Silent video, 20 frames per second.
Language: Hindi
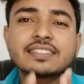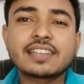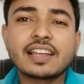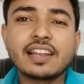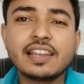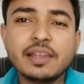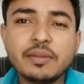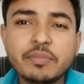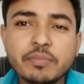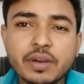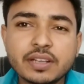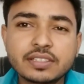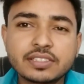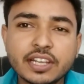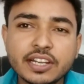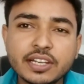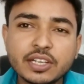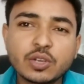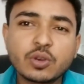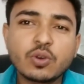सलीम
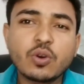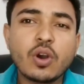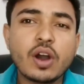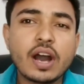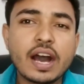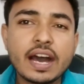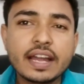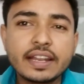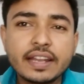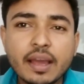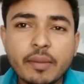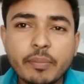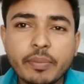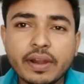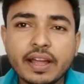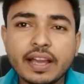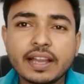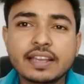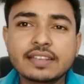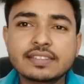मर्चेंट को आना
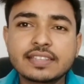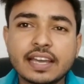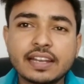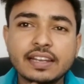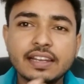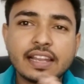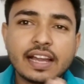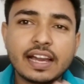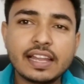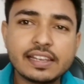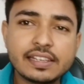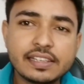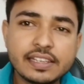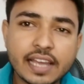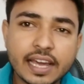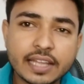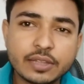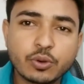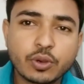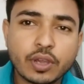पड़ा खेसारी लाल
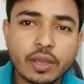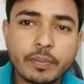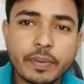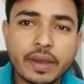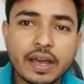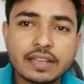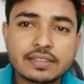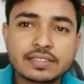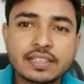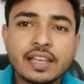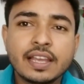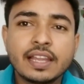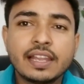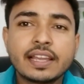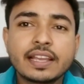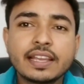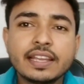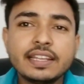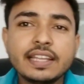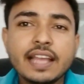यादव के पास
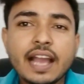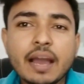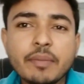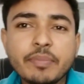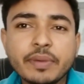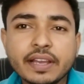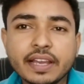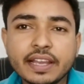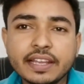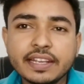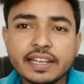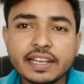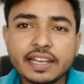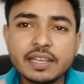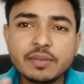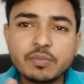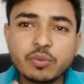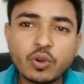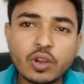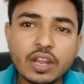लेकिन यहाँ पे कहीं ना
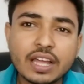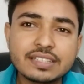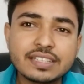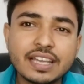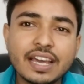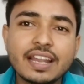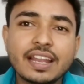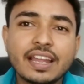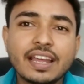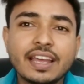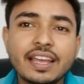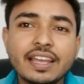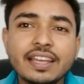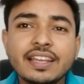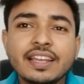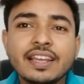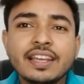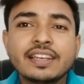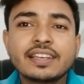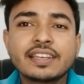कहीं बोला जा रहा है
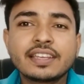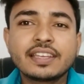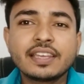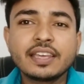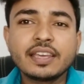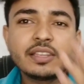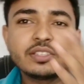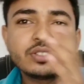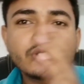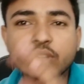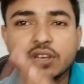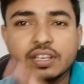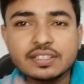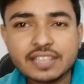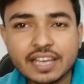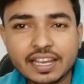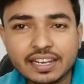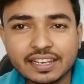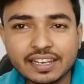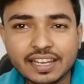कि जो
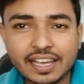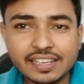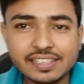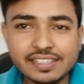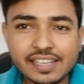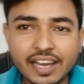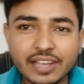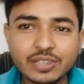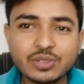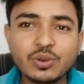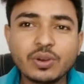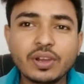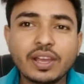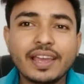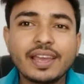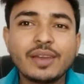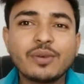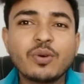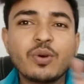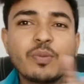खेसारी लाल यादव
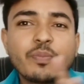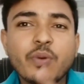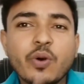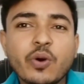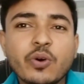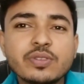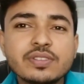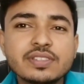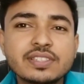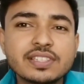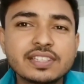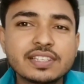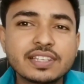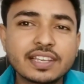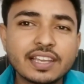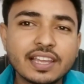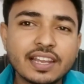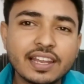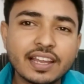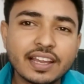हैं वो पवन सिंह
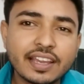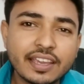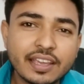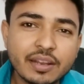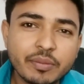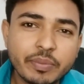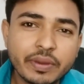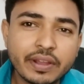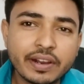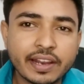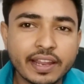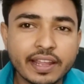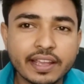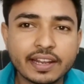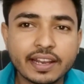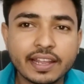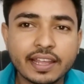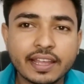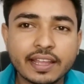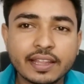के लकीर पे
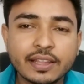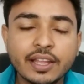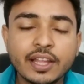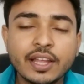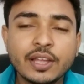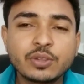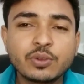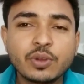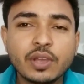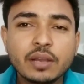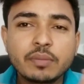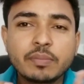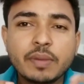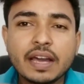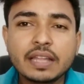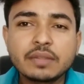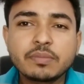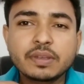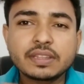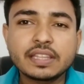रेंग रहे हैं तो एक
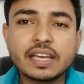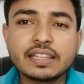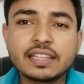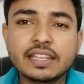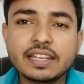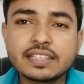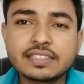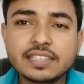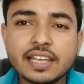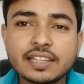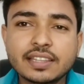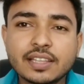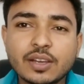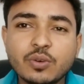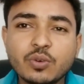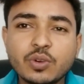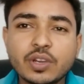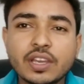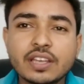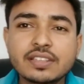बात बता देना चाहता
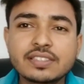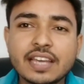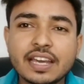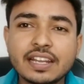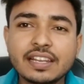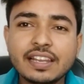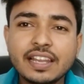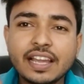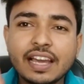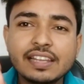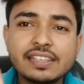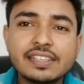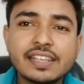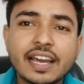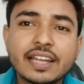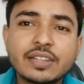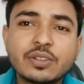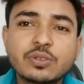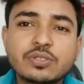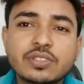हूँ खेसारी लाल
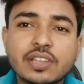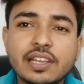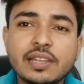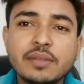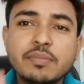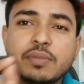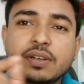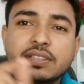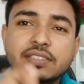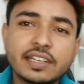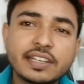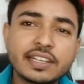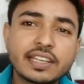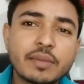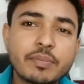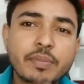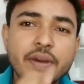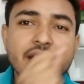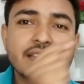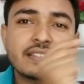यादव सलीम मर्चेंट के
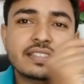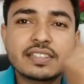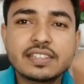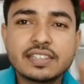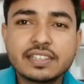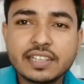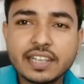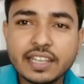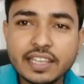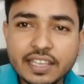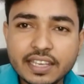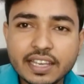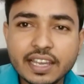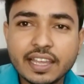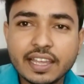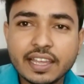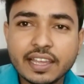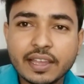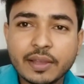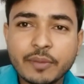पास नहीं
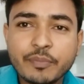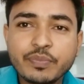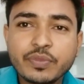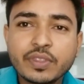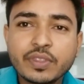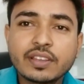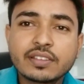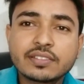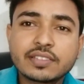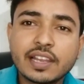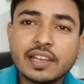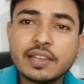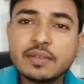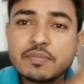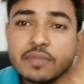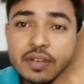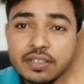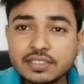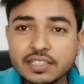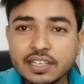गए हैं
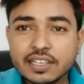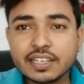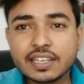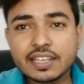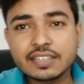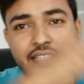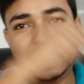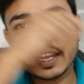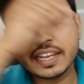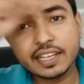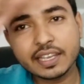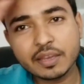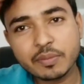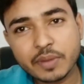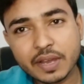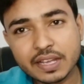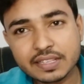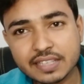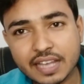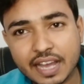सलीम मर्चेंट खेसारी के
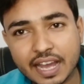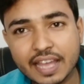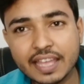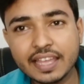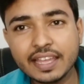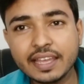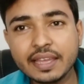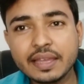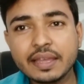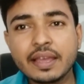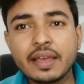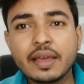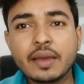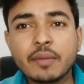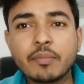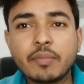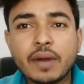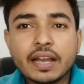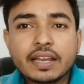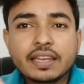पास आए हैं
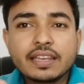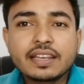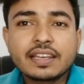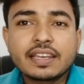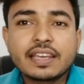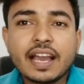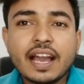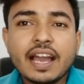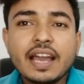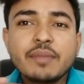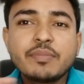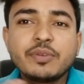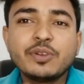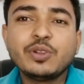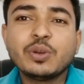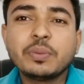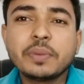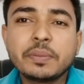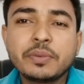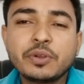बाकी क्या है
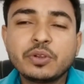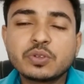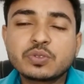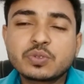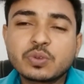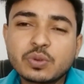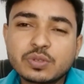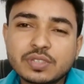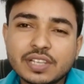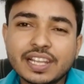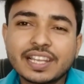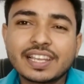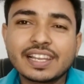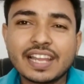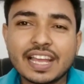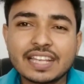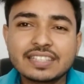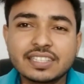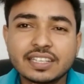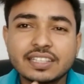वीडियो में वीडियो शुरू से लेकर
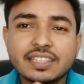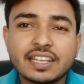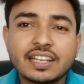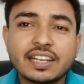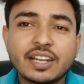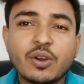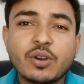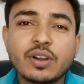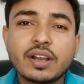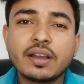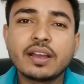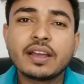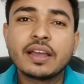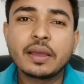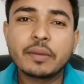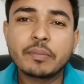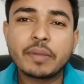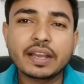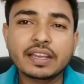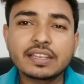लास्ट तक देखना होगा
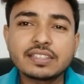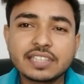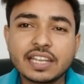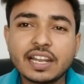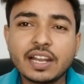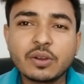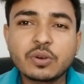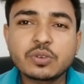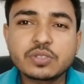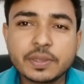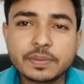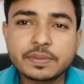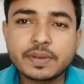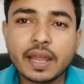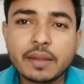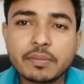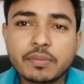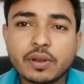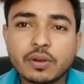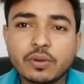बाकी चैनल को
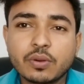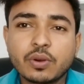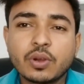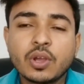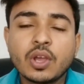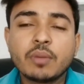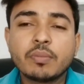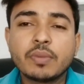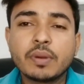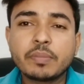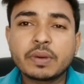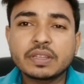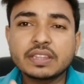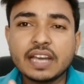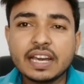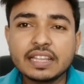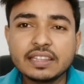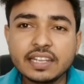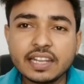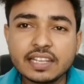सब्सक्राइब कर लो मैं
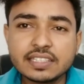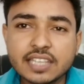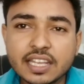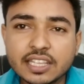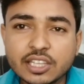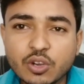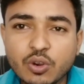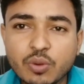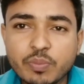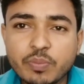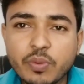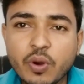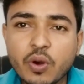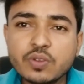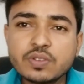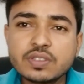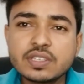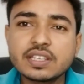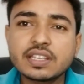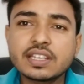बता देना चाहता हूँ
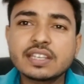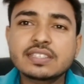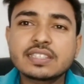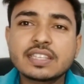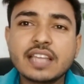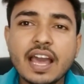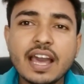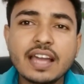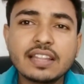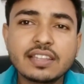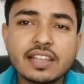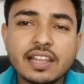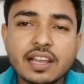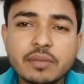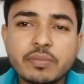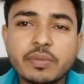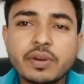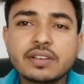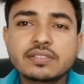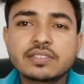पवन सिंह के साथ
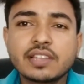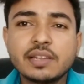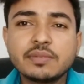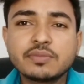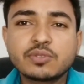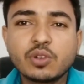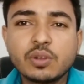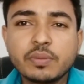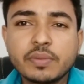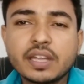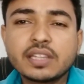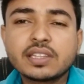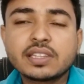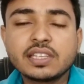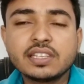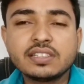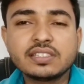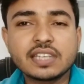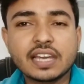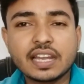लगभग सलीम सुलेमान
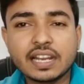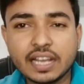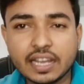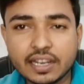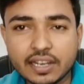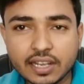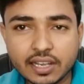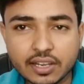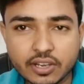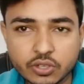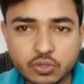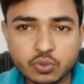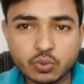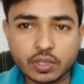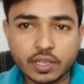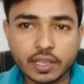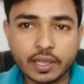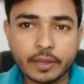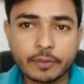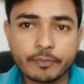तीन चार गाना कर
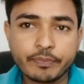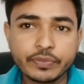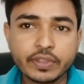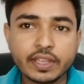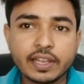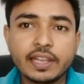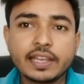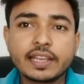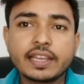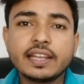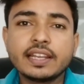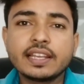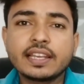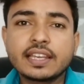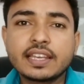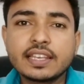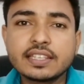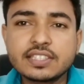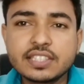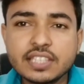चुके हैं लेकिन
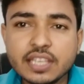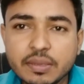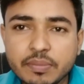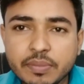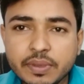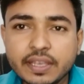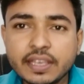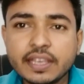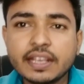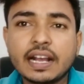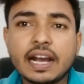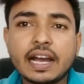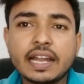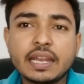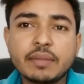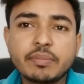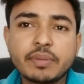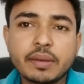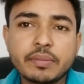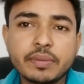किसी भी
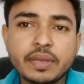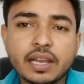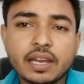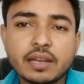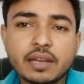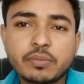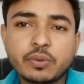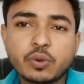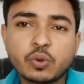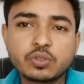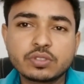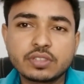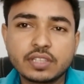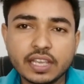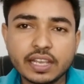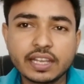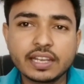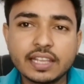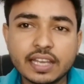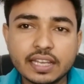गाने पे अभी अगर व्यूज़
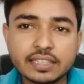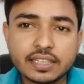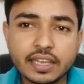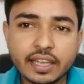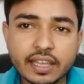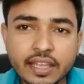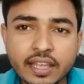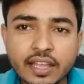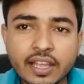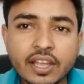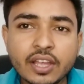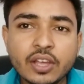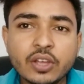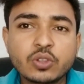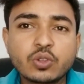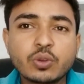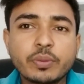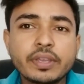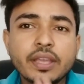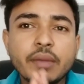देख लिया जाए
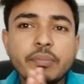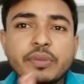तो भैया